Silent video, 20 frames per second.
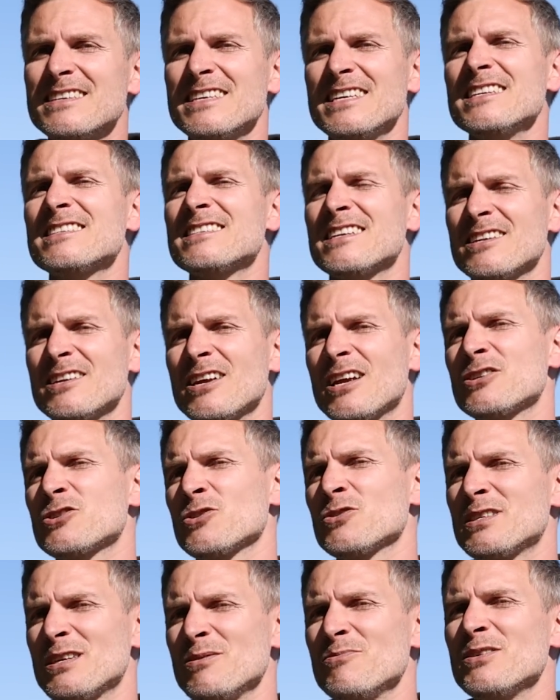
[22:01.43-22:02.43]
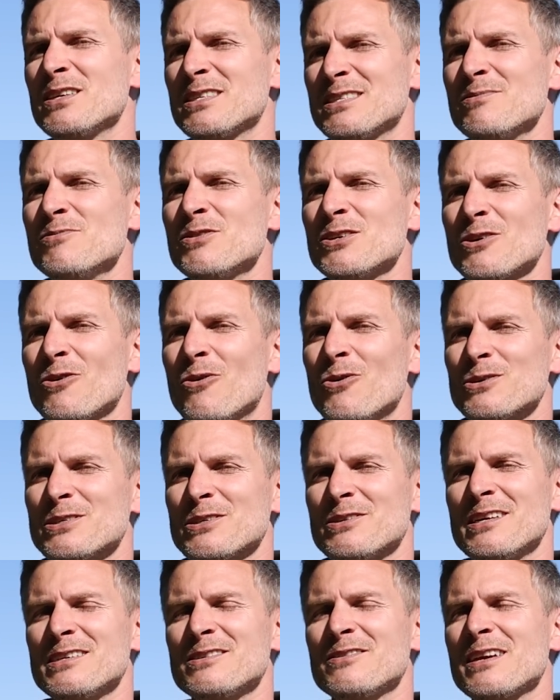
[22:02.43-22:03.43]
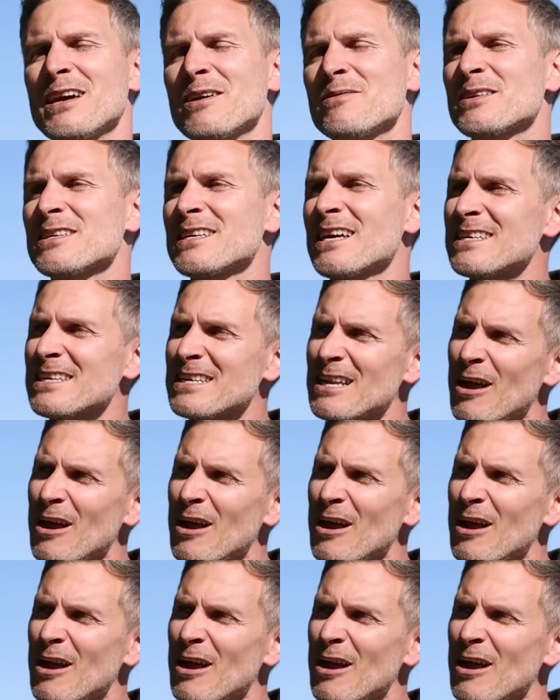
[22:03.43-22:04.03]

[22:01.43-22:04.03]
die ist dann, dann schon ziemlich, ziemlich groß. Und deswegen habe ich gesagt,